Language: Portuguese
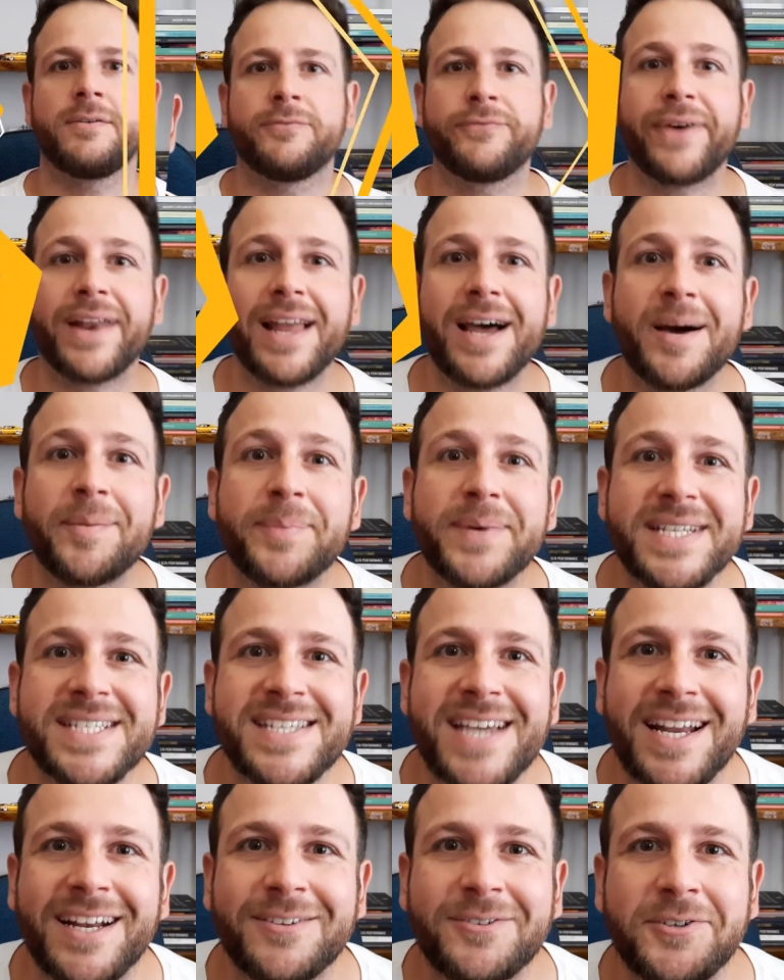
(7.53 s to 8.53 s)
Fala
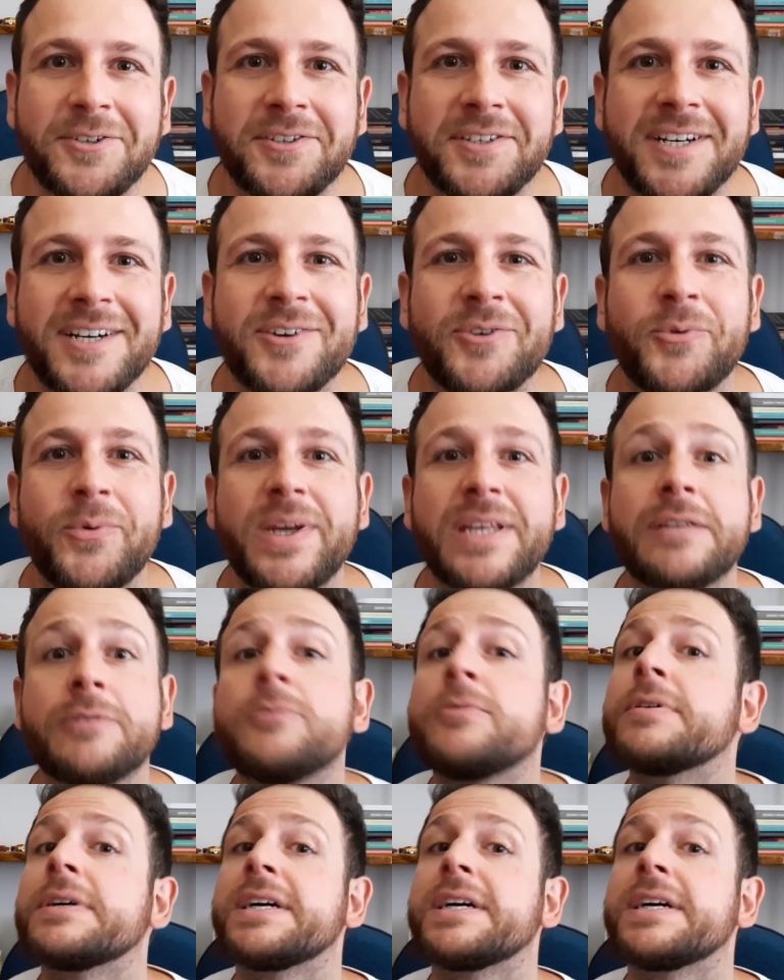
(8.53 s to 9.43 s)
rapaziada, tudo tranquilo?